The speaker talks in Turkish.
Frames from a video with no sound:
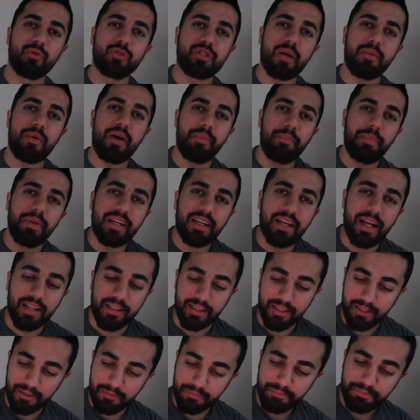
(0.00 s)
Bu sabah bir
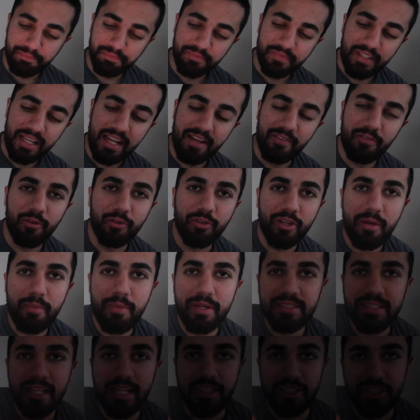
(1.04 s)
kalktım telefonda
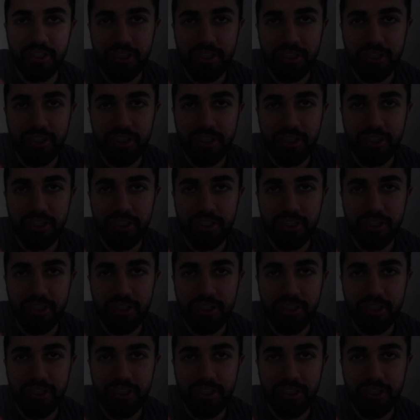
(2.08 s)
mesaj.